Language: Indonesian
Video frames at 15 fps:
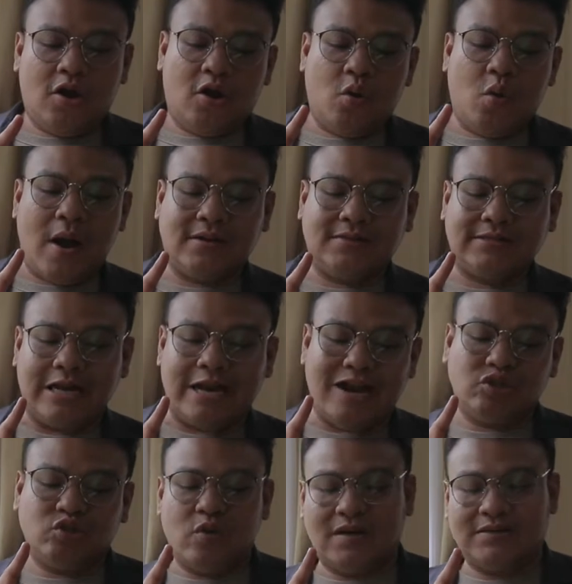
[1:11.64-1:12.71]
nuansa dan
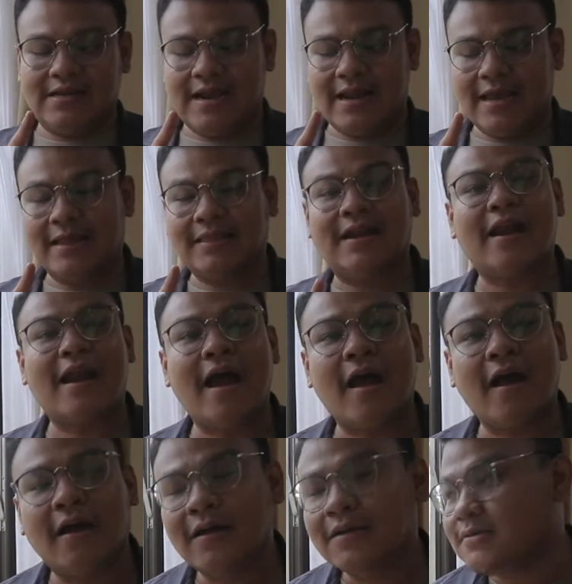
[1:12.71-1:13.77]
suasananya
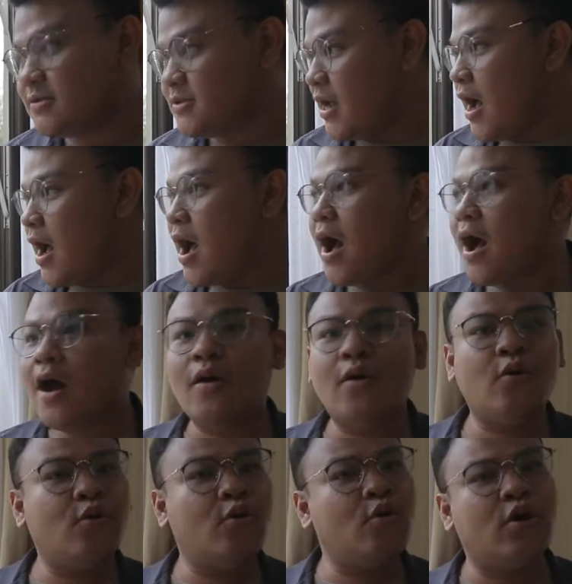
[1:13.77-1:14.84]
tenang.
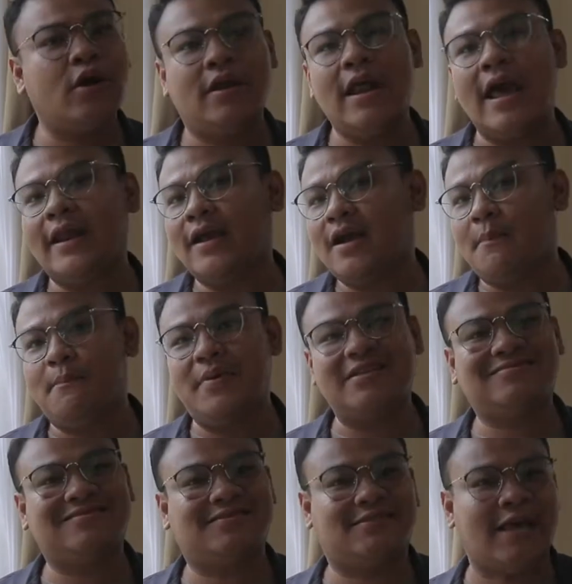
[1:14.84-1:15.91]
Jauh dari
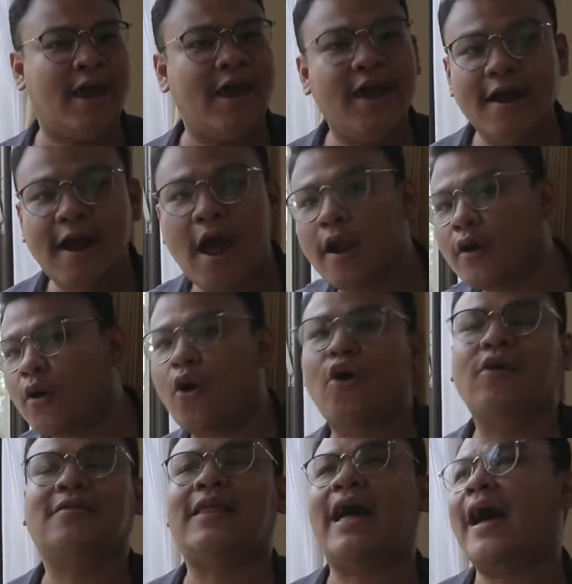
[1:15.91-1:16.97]
kebisingan
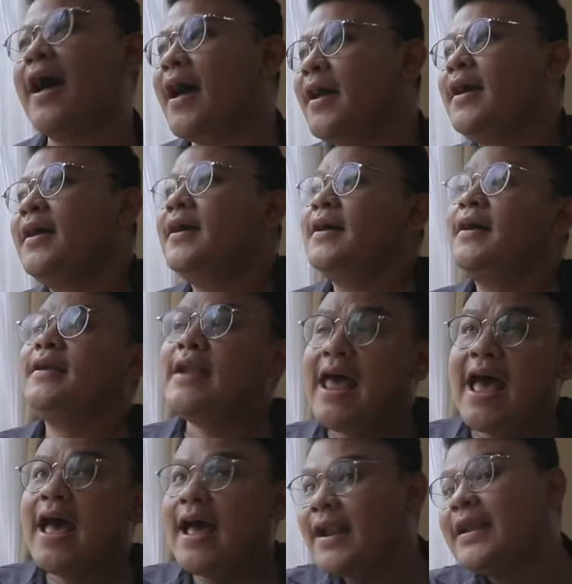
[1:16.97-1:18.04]
kota,
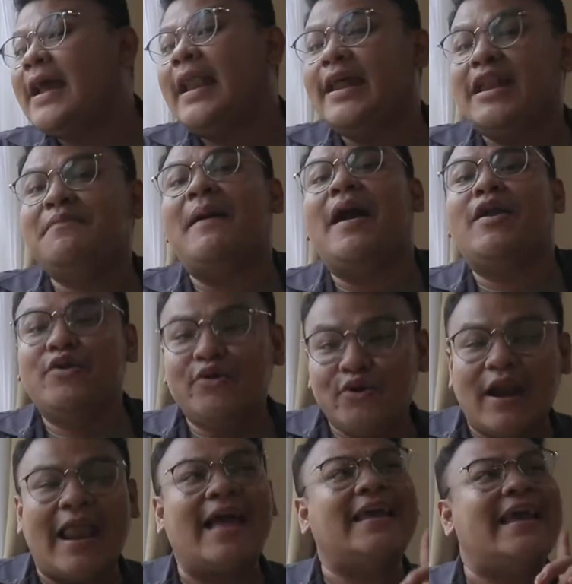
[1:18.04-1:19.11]
dan kali ini Pandu
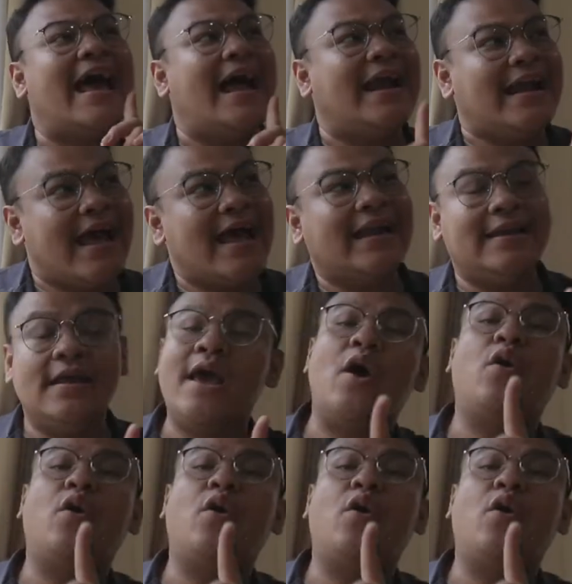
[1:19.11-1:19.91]
lagi ada di